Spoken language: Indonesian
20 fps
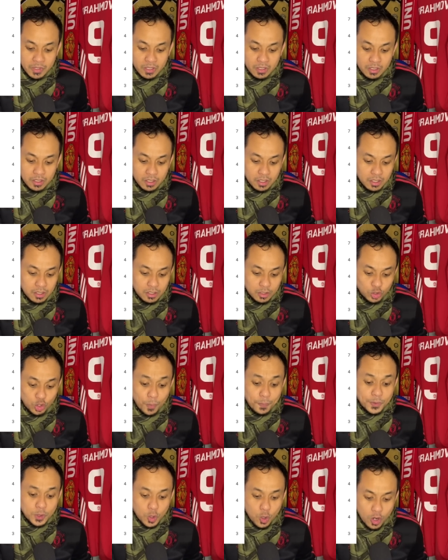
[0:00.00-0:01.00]
uh,
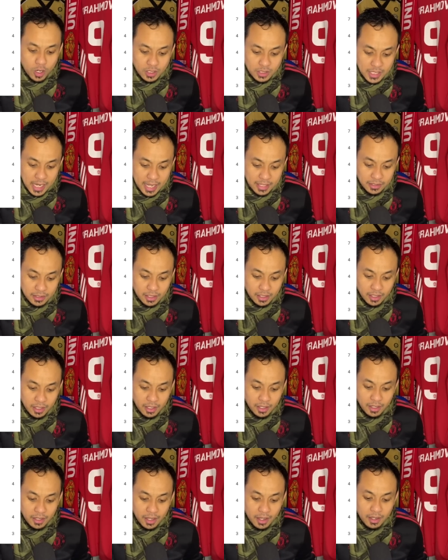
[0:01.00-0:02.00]
top skor saat
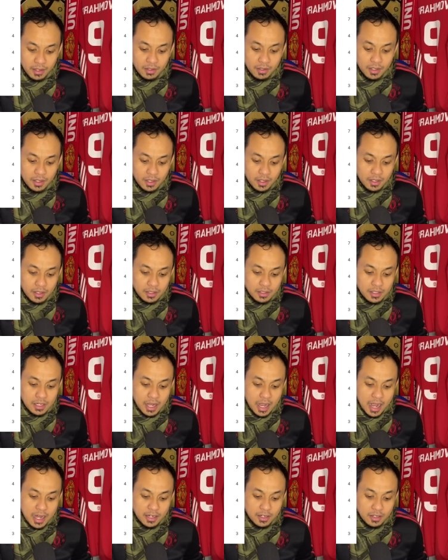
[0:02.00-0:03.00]
ini ya
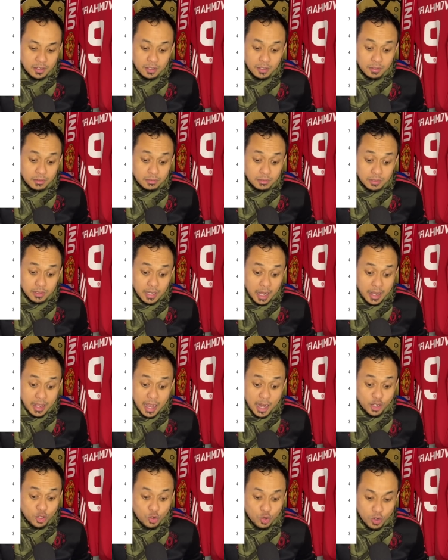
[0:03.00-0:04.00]
dengan uh,
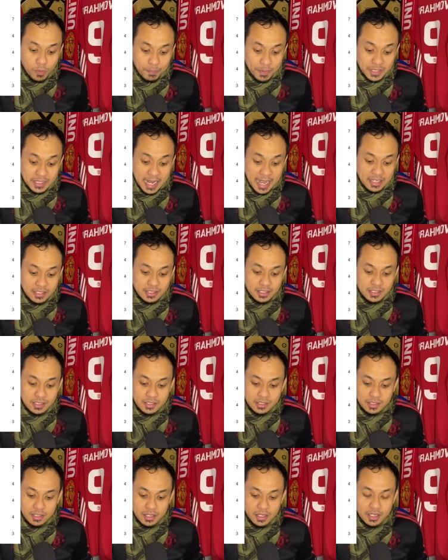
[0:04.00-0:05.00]
raihan gol plus
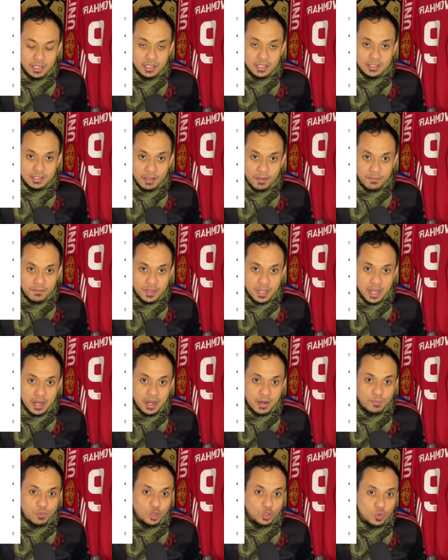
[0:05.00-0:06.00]
assist di Sevilla
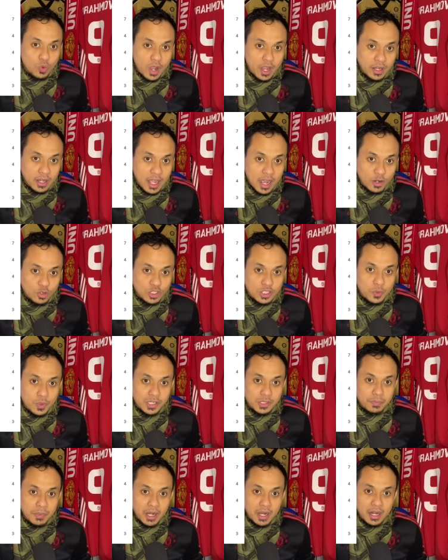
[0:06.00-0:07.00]
dan menurut gue ini harus
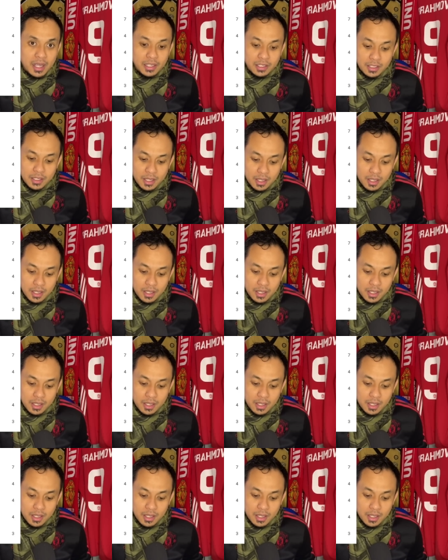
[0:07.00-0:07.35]
diwaspadai.